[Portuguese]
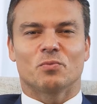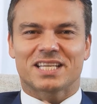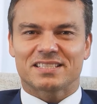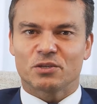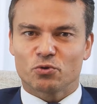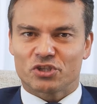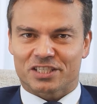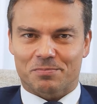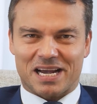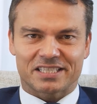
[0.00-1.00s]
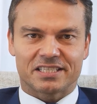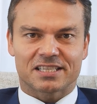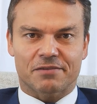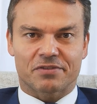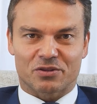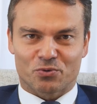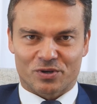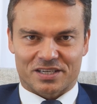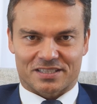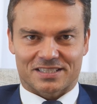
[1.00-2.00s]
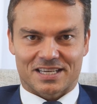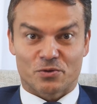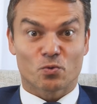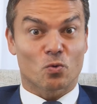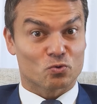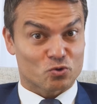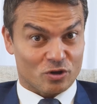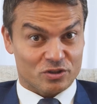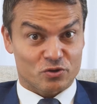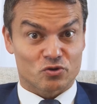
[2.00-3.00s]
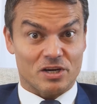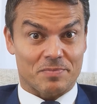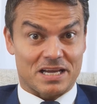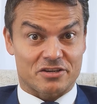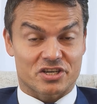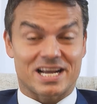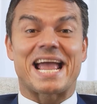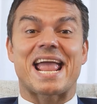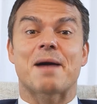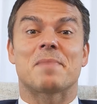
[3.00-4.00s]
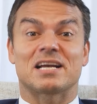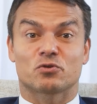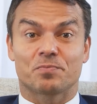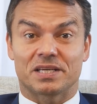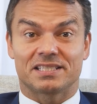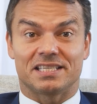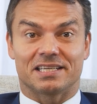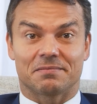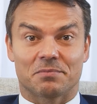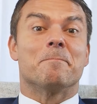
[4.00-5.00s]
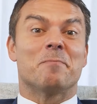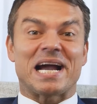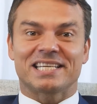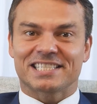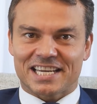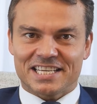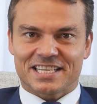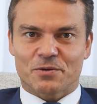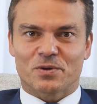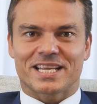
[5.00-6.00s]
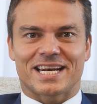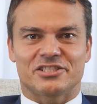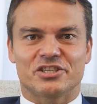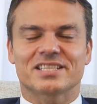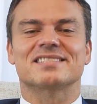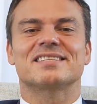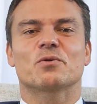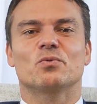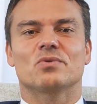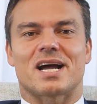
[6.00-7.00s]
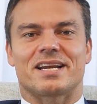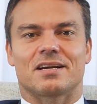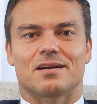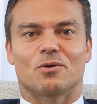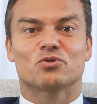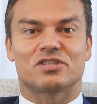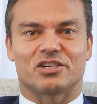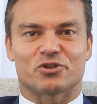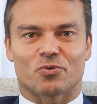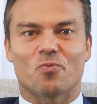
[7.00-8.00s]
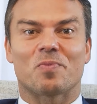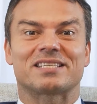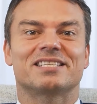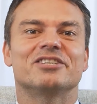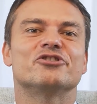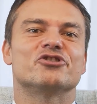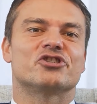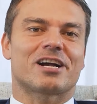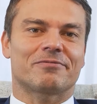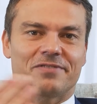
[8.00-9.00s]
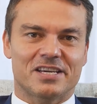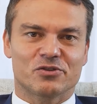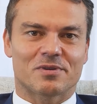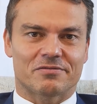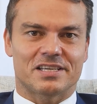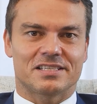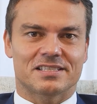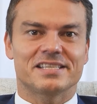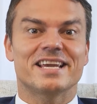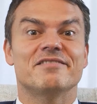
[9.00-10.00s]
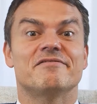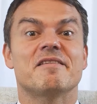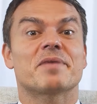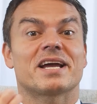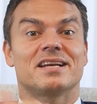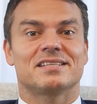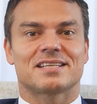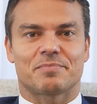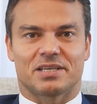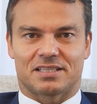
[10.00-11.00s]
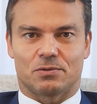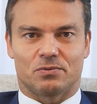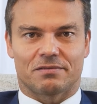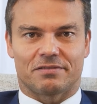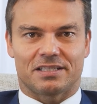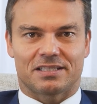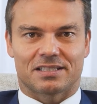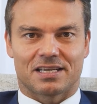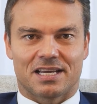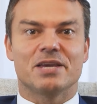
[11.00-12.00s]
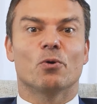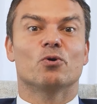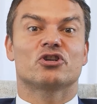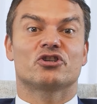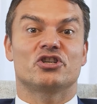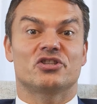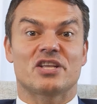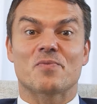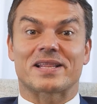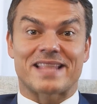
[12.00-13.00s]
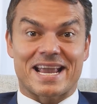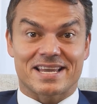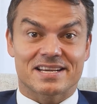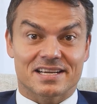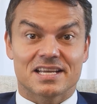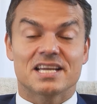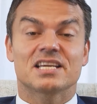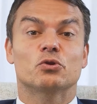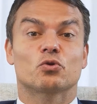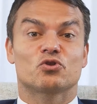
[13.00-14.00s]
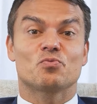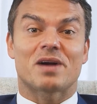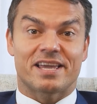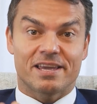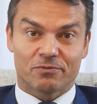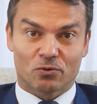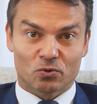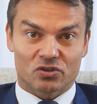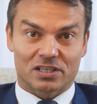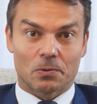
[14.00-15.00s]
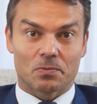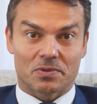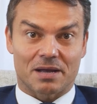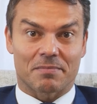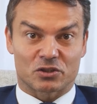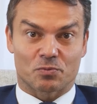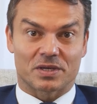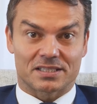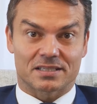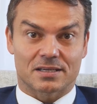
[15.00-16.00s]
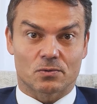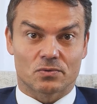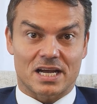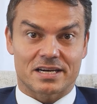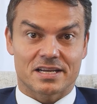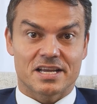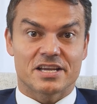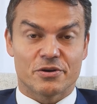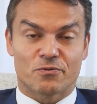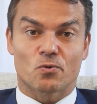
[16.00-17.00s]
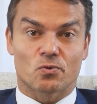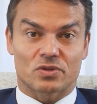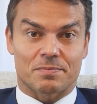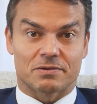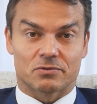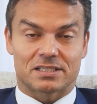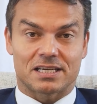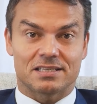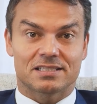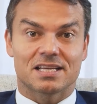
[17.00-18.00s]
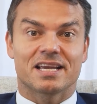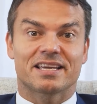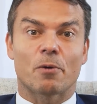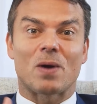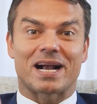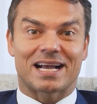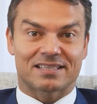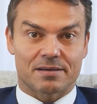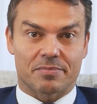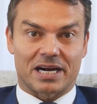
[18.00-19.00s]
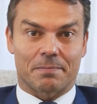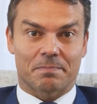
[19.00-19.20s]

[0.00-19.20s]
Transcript: Uma das cirurgias mais desafiadoras no consultório de cirurgia plástica é a mastopexia. Mais ainda quando ela é dita secundária, ou seja, o paciente já fez uma vez e ele vem para realizar pela segunda vez. E hoje a gente tem uma técnica que trouxe uma revolução na mastopexia secundária e eu vou contar para vocês, que é o HCBRA.